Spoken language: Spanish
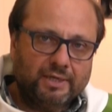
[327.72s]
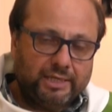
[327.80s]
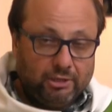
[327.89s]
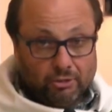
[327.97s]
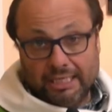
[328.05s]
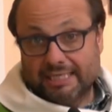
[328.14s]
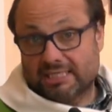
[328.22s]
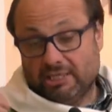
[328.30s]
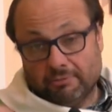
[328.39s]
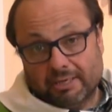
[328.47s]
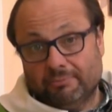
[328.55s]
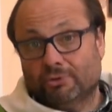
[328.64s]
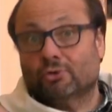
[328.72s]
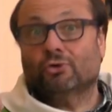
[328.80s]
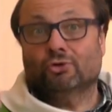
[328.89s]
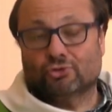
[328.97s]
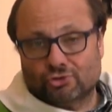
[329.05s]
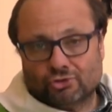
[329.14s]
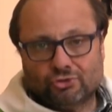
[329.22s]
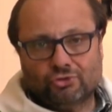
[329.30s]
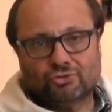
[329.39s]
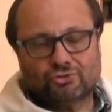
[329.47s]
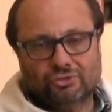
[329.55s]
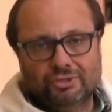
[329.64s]
que nos la llevamos con
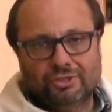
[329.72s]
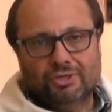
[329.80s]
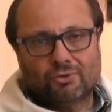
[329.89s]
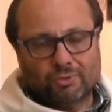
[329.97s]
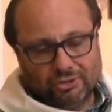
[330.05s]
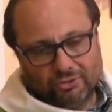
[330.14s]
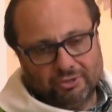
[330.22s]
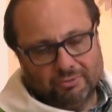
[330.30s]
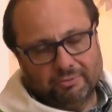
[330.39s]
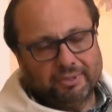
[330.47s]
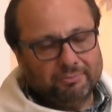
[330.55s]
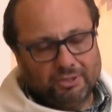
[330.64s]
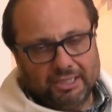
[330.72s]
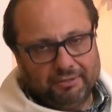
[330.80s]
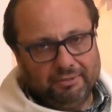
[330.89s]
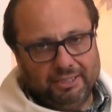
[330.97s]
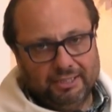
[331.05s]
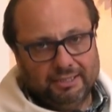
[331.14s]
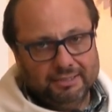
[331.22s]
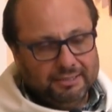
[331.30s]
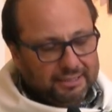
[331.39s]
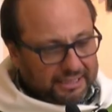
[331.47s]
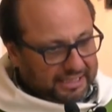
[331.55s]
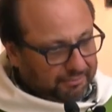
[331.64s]
nosotros cuando devolvamos la vida,
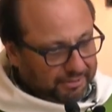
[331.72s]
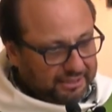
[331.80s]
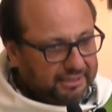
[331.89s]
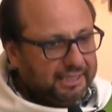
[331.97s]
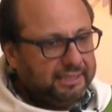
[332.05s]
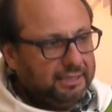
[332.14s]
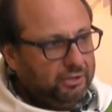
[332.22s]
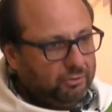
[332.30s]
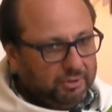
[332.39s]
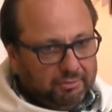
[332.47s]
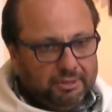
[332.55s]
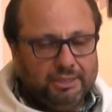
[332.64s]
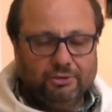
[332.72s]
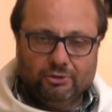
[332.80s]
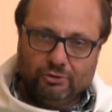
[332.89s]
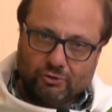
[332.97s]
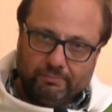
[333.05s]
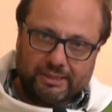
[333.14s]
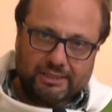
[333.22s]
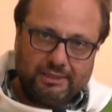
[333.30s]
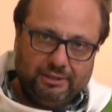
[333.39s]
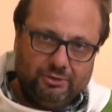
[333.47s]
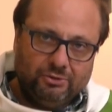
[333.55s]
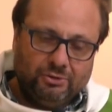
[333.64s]
la amistad, lo vivido, lo
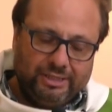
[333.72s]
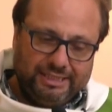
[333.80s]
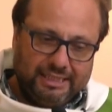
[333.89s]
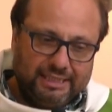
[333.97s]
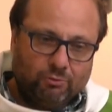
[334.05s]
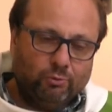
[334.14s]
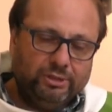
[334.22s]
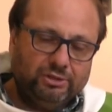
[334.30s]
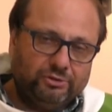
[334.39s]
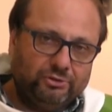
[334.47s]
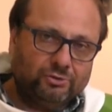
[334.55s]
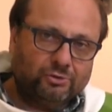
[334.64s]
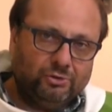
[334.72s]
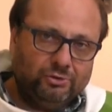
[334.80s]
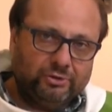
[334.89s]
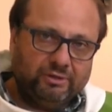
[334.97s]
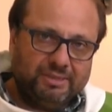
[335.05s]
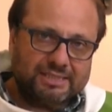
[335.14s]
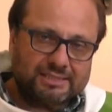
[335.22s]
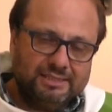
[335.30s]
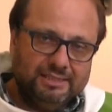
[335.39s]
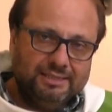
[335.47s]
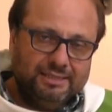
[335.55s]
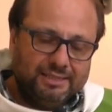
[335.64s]
compartido y el encuentro con los demás
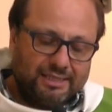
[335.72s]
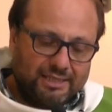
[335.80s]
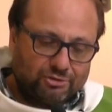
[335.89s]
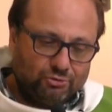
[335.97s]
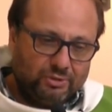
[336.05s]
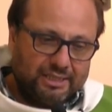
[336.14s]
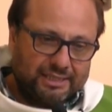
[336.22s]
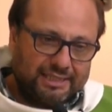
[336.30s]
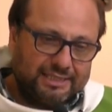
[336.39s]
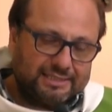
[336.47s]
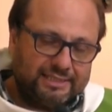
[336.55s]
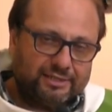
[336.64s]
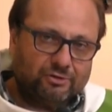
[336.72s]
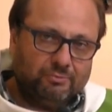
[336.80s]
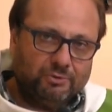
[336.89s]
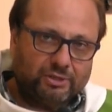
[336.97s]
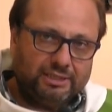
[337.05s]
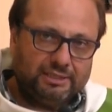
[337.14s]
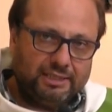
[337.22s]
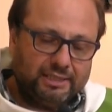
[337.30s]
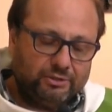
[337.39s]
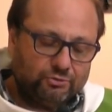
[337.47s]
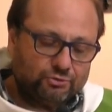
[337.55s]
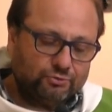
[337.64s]
que ayuda a crecer como
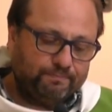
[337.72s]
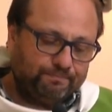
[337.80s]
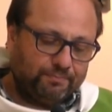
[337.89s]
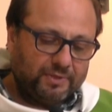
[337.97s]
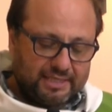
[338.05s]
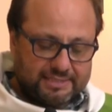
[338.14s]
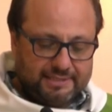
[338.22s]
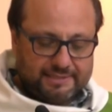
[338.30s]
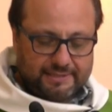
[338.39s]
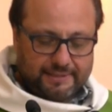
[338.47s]
cristianos. Que así